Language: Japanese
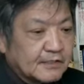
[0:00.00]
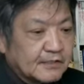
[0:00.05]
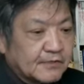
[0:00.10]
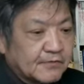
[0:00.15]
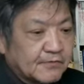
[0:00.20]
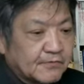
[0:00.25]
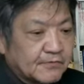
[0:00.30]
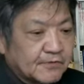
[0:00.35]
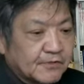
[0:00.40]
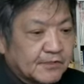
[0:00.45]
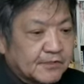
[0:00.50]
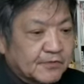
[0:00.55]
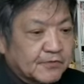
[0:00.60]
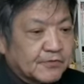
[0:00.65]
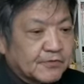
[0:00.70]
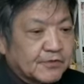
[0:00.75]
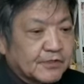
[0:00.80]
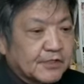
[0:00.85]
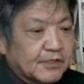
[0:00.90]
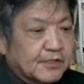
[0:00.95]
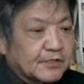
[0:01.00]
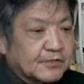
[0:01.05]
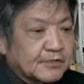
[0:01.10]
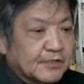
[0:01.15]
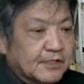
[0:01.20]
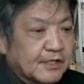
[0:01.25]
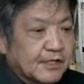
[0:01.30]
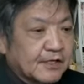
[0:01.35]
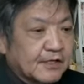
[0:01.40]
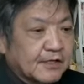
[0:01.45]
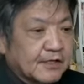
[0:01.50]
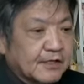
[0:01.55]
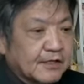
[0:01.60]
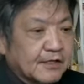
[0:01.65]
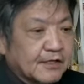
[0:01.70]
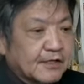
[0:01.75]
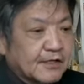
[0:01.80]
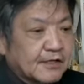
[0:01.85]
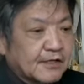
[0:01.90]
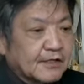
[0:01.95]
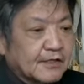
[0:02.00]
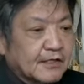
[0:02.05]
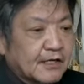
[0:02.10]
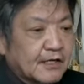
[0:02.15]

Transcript: 日本人の女性ですね、えー、